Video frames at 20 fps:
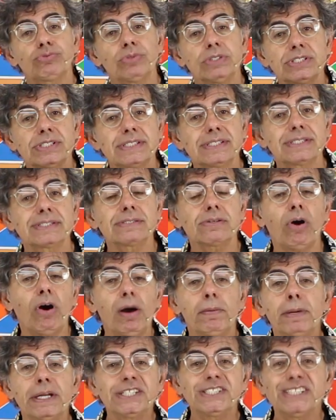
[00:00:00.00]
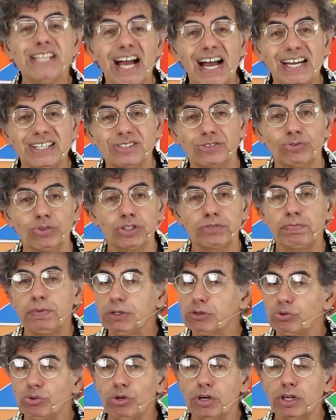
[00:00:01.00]
suas obras de arte, suas
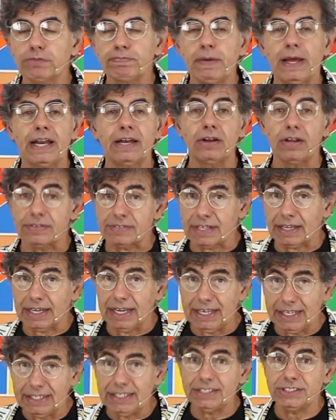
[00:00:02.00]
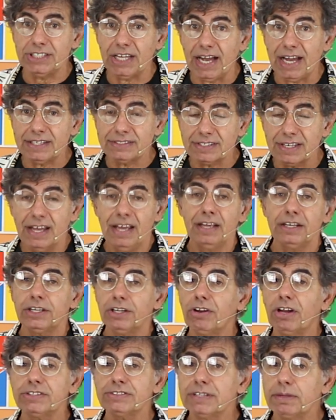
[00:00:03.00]
pinturas para a nossa galeria de arte,
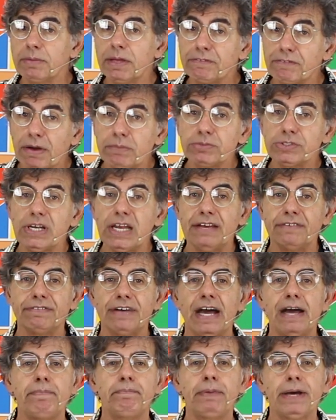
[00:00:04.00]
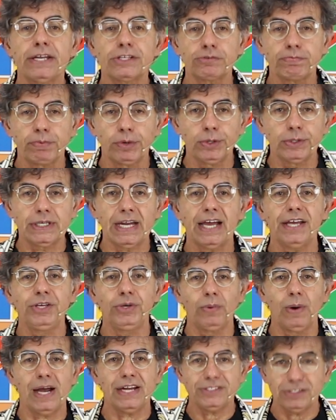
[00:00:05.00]
que nós também vamos levar para expor na
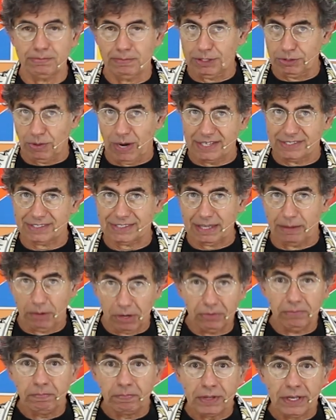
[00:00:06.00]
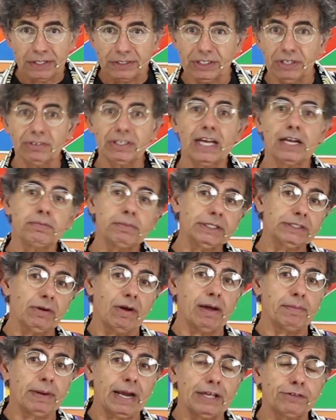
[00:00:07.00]
Rio Artes Manuais, tá bom? Então quero
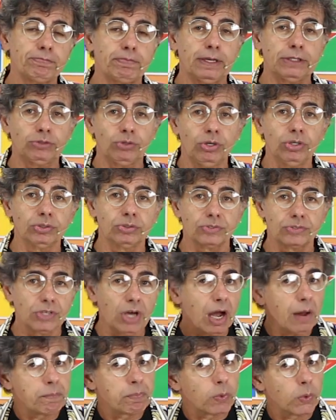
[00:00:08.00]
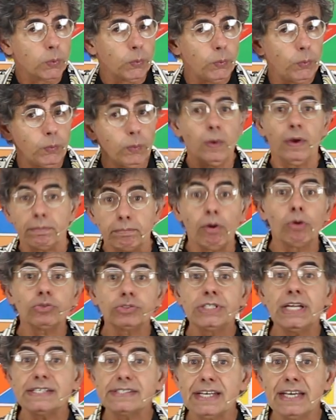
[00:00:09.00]
mandar um abraço para todos e ó,
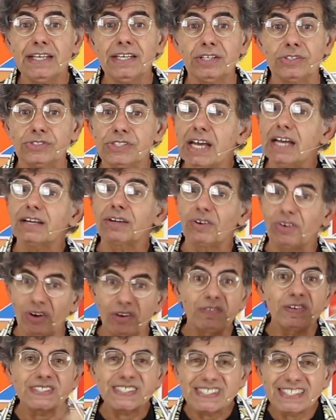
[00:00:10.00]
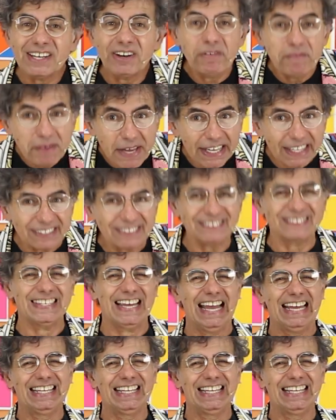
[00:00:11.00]
bons desenhos! E é com você, Roberto!